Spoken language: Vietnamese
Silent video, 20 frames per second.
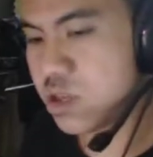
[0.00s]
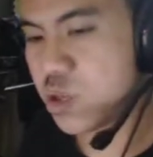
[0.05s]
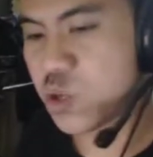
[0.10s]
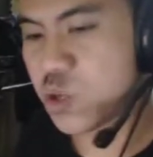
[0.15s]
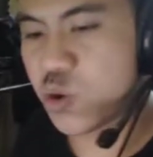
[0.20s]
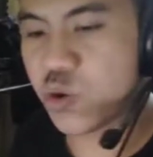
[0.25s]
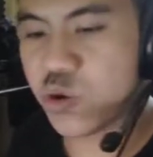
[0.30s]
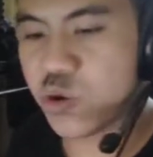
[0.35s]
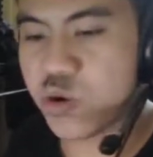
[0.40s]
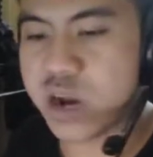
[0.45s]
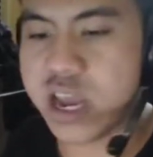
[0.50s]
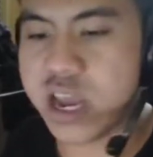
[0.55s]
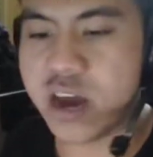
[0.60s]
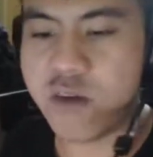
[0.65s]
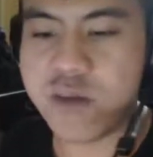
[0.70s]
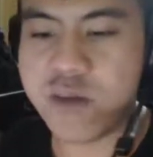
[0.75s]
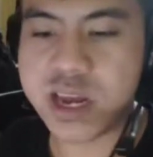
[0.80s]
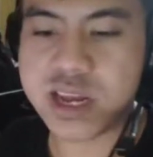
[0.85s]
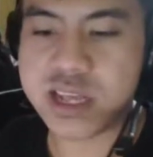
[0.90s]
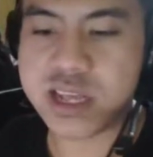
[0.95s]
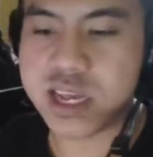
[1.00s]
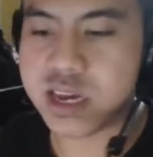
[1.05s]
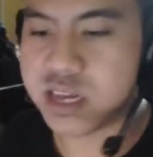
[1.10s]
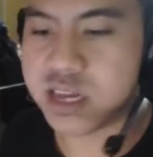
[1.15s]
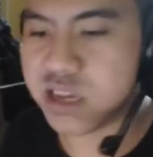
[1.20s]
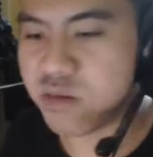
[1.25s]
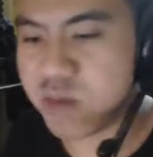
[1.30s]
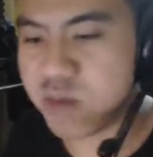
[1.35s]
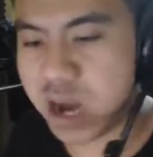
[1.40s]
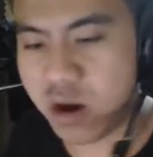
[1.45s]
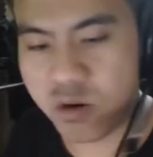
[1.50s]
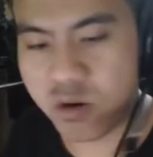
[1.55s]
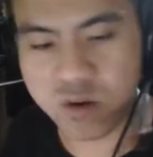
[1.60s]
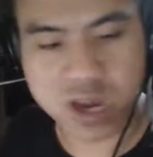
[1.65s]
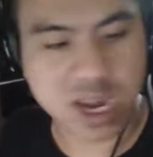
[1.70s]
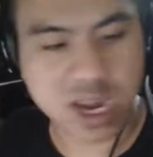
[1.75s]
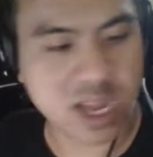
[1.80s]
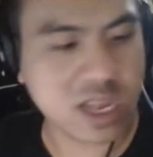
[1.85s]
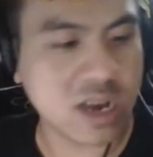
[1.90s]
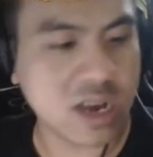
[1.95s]
dù có đéo biết cái gì ở trong đầu
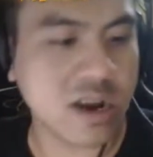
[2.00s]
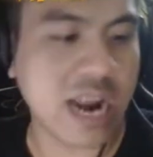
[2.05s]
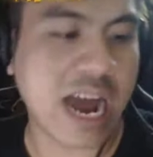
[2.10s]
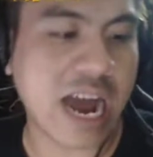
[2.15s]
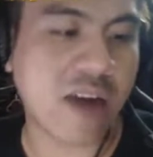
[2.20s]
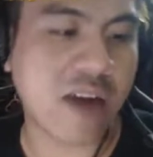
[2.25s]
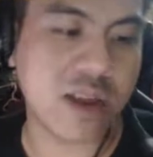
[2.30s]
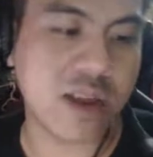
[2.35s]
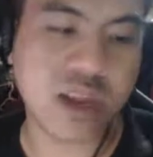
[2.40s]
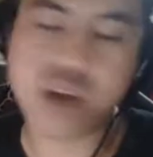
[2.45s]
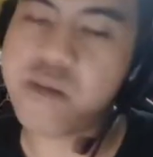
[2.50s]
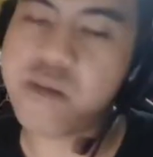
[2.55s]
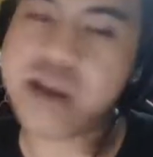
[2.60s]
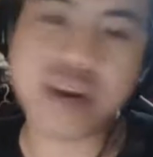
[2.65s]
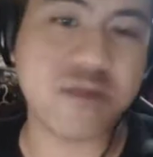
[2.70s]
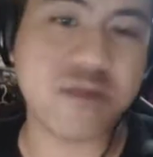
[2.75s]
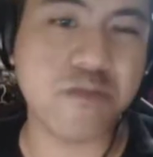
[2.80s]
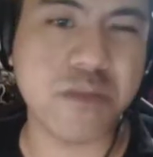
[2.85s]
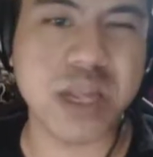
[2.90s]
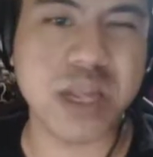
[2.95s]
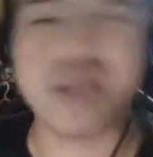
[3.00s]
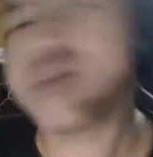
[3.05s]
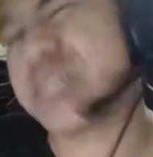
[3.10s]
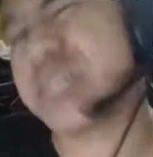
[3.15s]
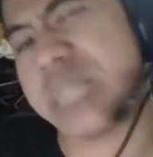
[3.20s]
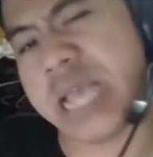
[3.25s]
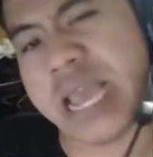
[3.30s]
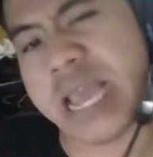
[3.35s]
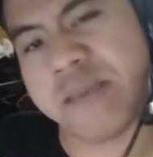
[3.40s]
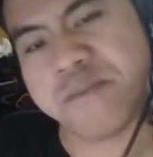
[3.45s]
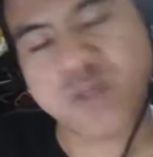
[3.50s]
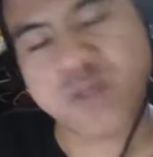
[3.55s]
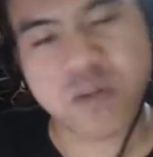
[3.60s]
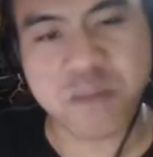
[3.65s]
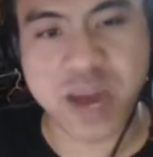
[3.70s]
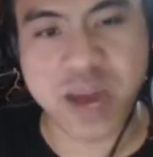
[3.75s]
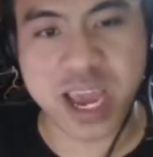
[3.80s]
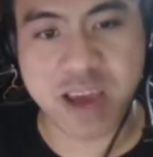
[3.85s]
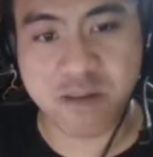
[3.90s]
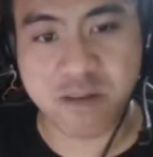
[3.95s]
hay là như nào đấy thì các bạn cứ bị chèm
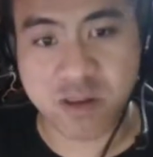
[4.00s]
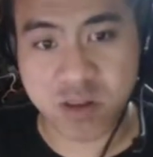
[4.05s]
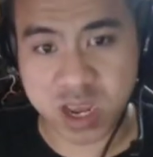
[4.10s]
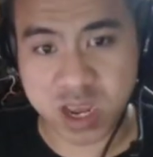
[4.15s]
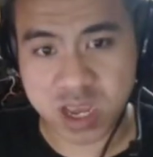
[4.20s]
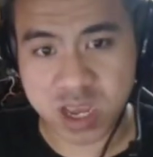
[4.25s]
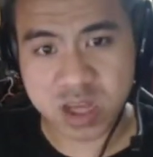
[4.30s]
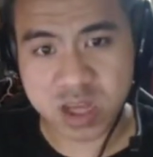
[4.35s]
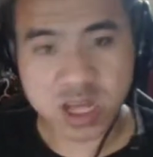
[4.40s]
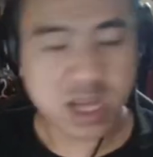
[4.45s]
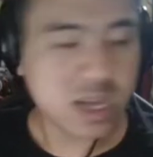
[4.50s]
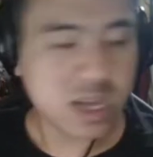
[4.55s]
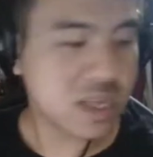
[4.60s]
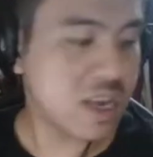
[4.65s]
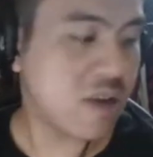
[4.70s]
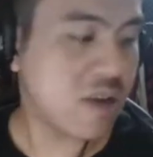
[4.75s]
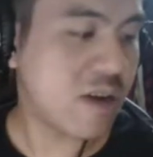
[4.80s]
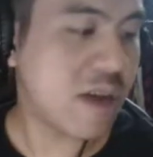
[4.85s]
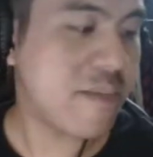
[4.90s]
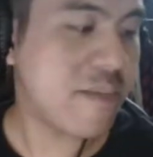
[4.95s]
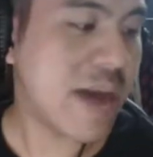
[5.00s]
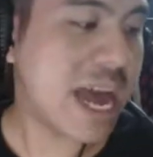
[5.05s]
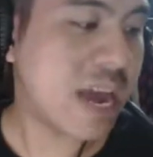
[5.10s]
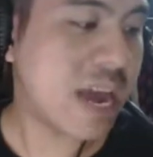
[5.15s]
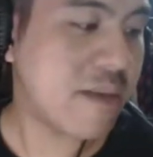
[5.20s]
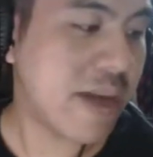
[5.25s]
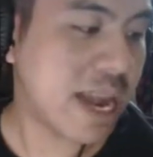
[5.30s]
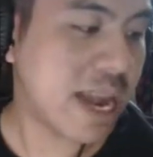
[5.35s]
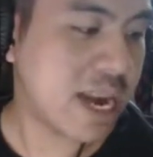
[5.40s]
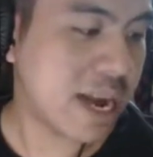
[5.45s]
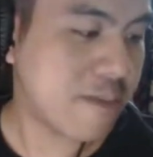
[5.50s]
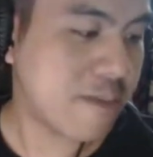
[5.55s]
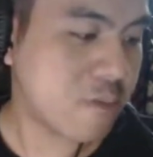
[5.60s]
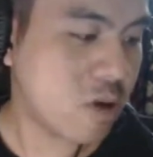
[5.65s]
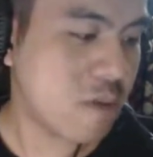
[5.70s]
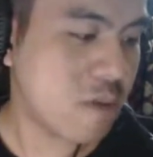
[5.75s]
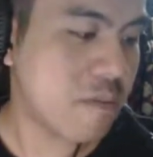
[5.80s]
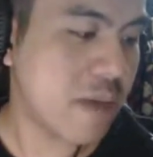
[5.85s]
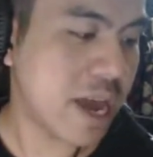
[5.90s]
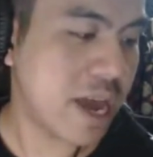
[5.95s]
con mẹ vào đi nhiều ngày mai các bạn gặp
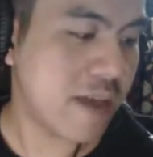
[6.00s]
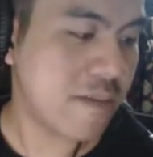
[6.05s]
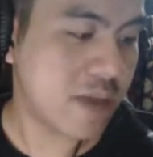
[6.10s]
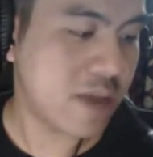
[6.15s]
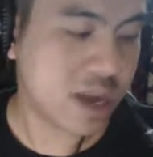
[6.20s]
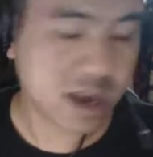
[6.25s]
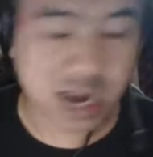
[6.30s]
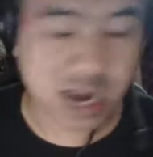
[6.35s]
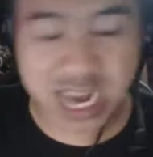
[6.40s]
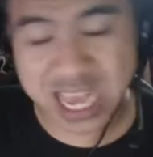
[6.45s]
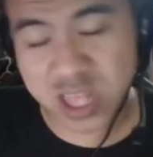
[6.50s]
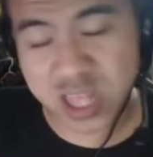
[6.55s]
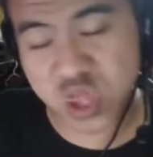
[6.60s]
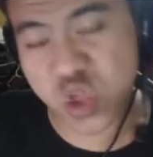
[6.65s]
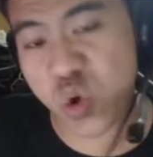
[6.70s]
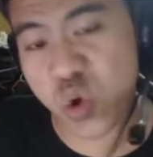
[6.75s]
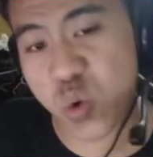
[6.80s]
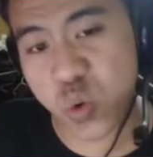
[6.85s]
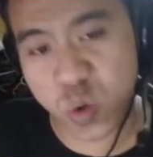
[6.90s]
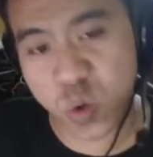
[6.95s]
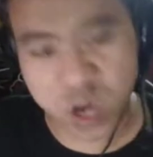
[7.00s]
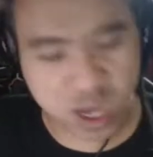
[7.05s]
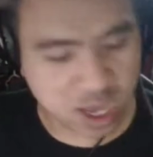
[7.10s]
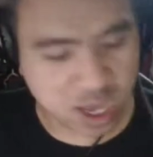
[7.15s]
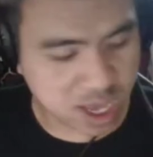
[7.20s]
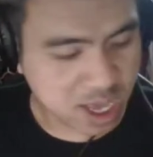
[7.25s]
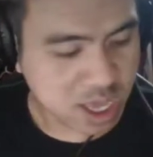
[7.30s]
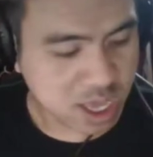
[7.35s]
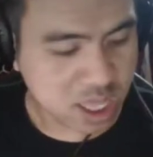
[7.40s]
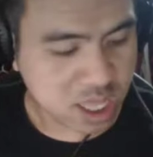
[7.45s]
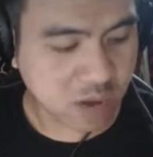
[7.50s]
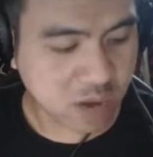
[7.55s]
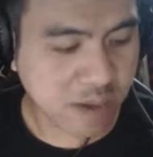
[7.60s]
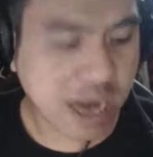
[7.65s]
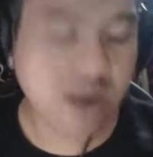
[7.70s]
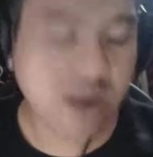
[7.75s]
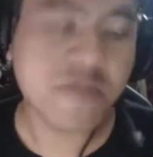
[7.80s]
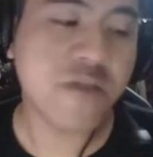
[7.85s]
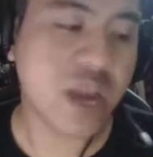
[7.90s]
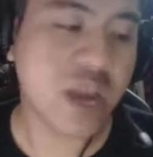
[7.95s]
con mẹ mày lệch tủ ấy thì các
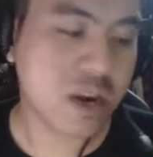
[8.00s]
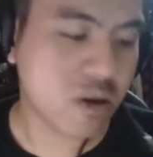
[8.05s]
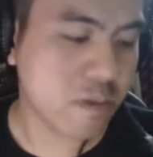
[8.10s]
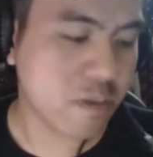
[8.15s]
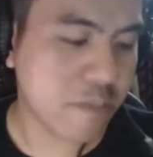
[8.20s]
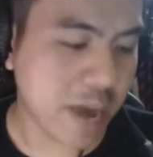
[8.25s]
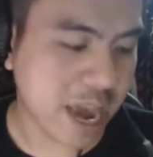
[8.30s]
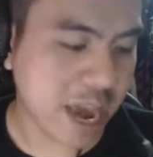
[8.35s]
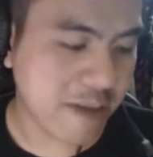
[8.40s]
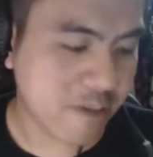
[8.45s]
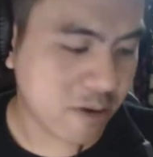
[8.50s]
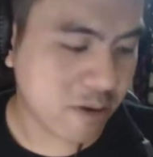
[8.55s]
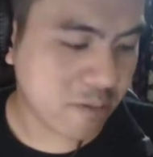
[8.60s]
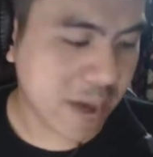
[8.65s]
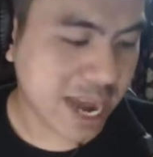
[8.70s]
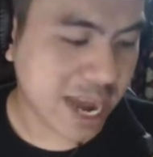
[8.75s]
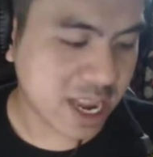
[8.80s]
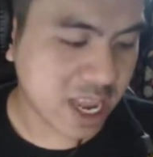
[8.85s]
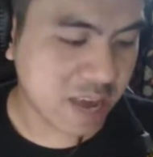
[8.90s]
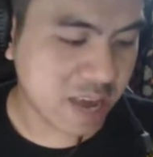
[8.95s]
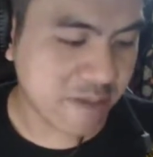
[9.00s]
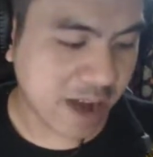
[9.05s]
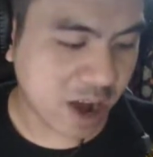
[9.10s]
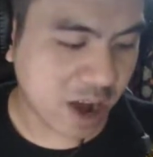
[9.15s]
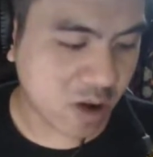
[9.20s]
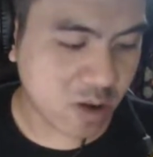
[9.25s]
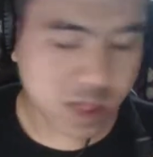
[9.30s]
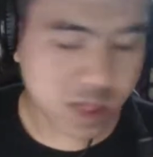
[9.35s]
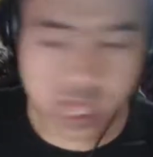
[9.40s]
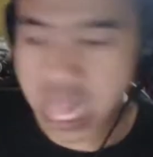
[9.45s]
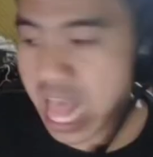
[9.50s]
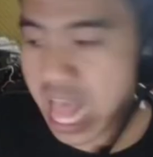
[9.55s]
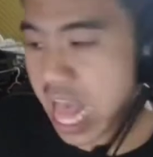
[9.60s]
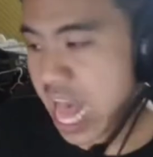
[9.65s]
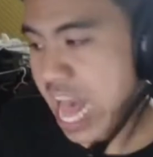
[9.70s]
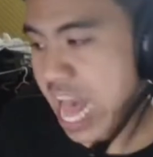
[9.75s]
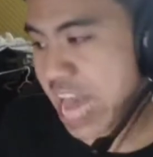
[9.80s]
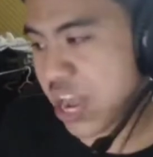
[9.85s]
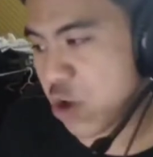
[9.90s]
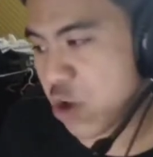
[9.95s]
bạn cứ viết con mẹ vào bài thi vào
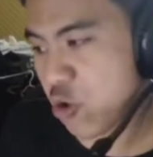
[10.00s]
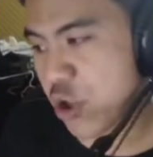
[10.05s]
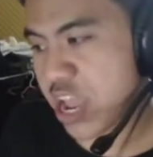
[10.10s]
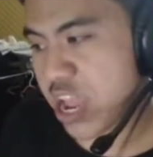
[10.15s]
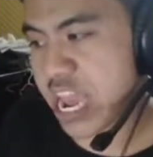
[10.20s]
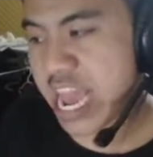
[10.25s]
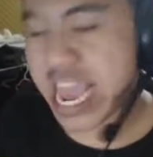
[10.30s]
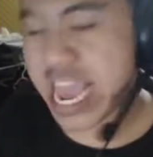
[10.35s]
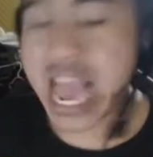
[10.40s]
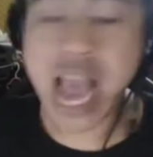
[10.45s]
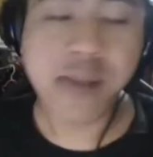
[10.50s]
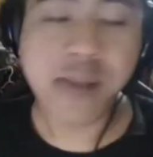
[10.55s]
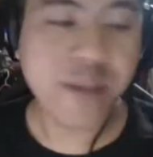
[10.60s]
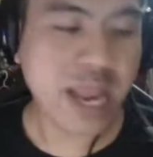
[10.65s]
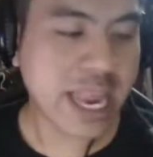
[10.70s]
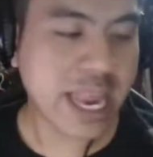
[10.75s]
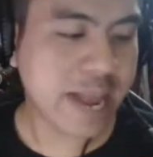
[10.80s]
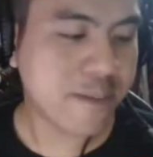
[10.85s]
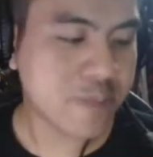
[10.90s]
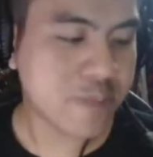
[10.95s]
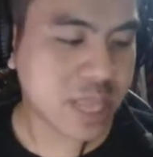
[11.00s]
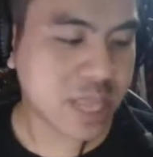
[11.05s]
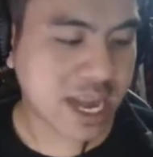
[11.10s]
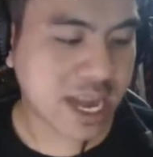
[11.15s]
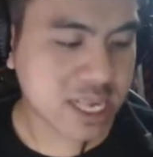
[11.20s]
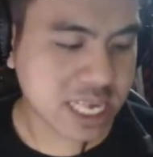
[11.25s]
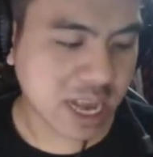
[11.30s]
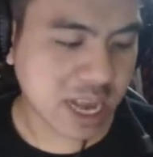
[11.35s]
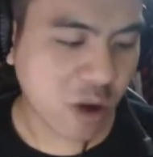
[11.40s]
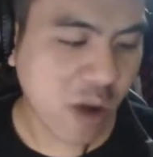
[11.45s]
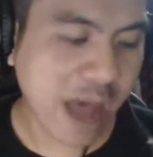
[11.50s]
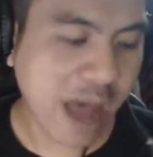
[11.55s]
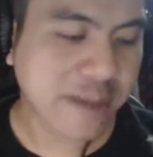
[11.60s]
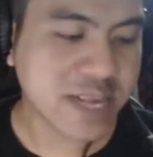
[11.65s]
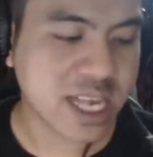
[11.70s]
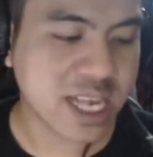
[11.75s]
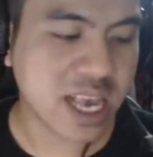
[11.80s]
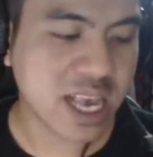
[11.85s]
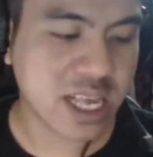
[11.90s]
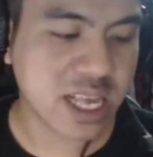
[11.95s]
Hà Nội ngày 25 tháng 6
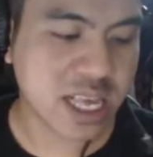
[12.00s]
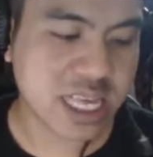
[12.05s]
ABC